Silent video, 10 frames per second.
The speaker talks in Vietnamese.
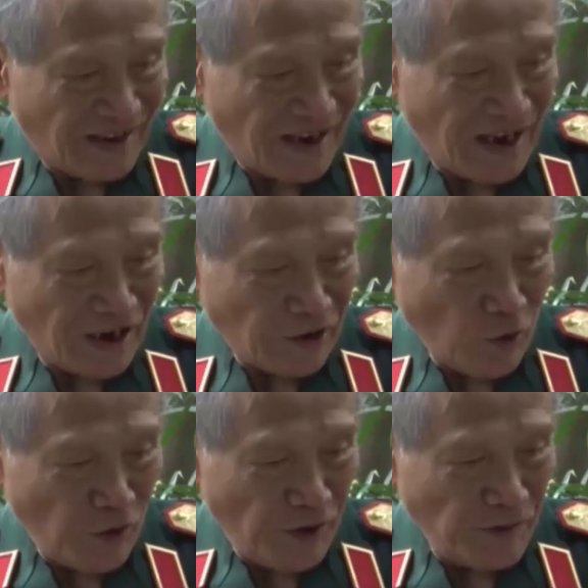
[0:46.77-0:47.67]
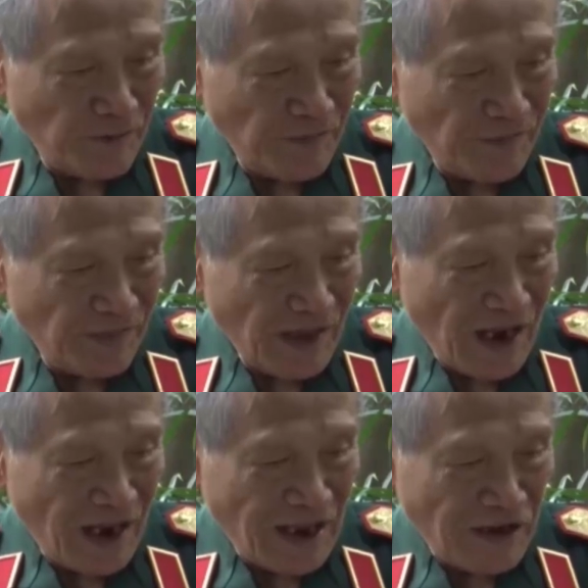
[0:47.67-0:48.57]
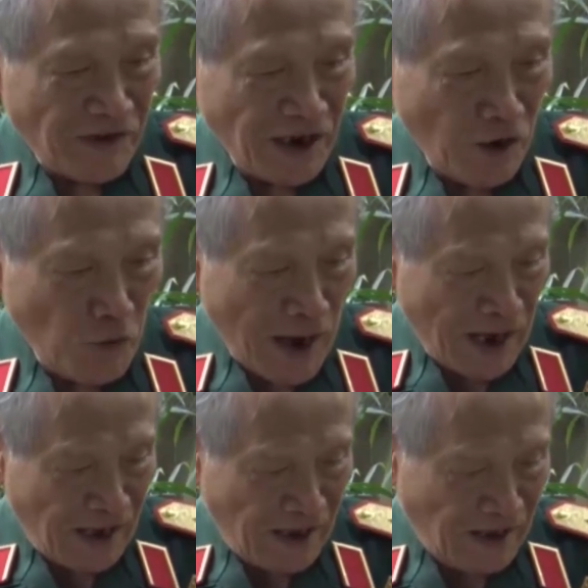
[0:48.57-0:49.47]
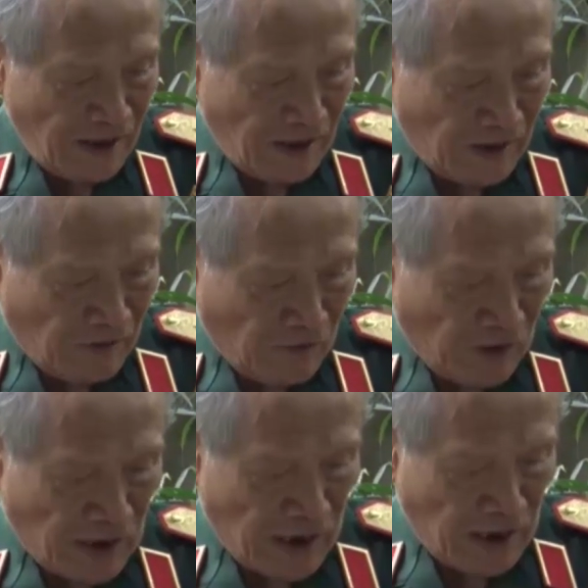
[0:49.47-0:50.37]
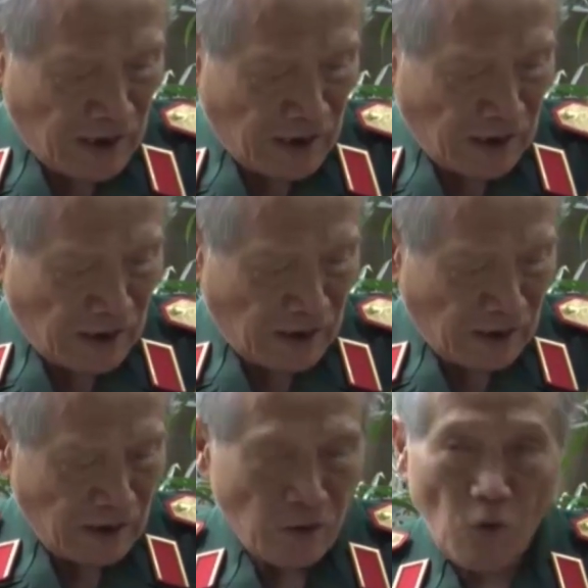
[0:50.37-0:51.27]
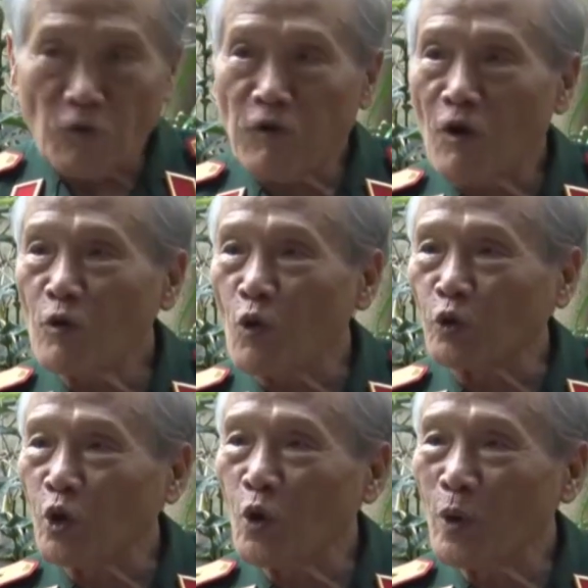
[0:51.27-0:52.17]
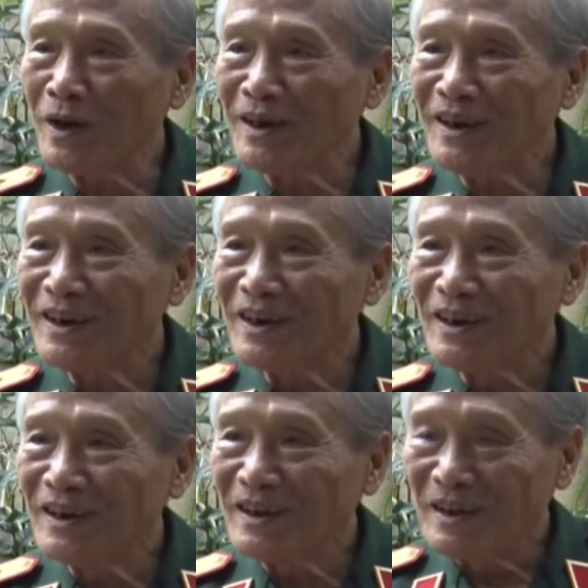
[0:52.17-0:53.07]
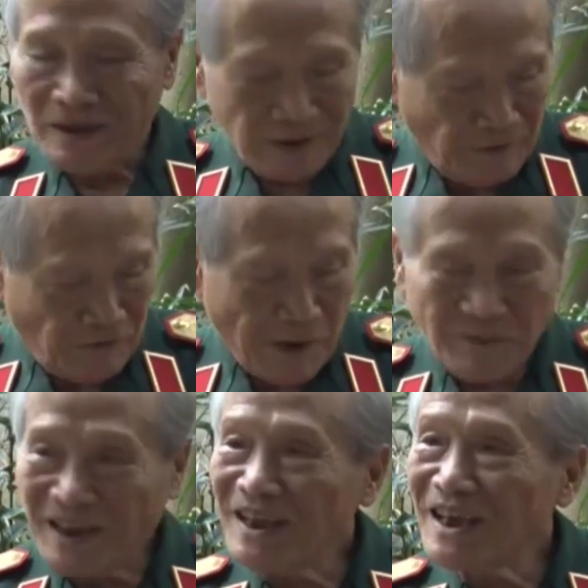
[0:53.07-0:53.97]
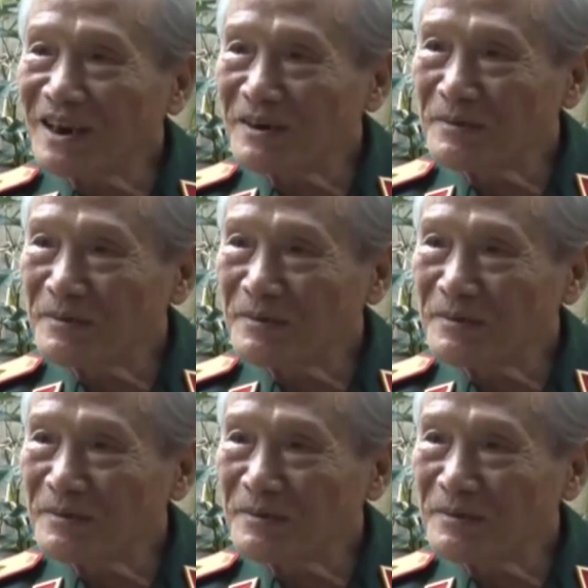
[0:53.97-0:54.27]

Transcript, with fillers: đây là tôi đây là nhà văn Hữu Mai và đây là cục phó cục tuyên huấn Phạm Chí Nhân